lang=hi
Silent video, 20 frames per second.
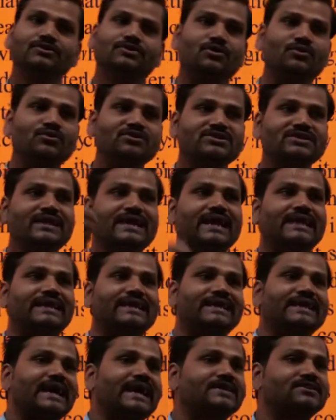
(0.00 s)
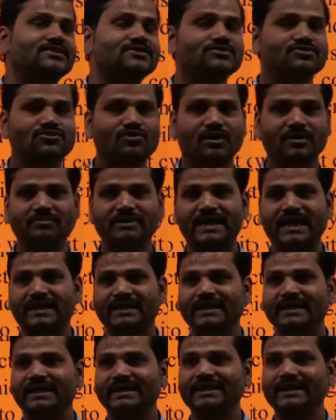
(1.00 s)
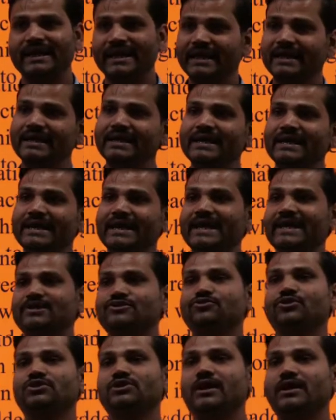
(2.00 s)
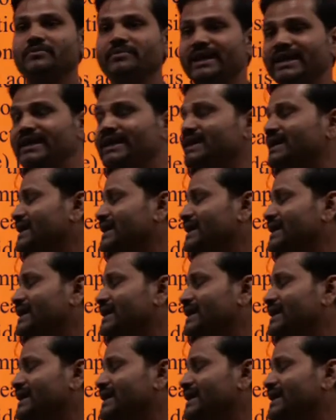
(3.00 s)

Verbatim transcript: तो उस तरह के रिएक्शंस को हम क्या कहेंगे एक्सोथर्मिक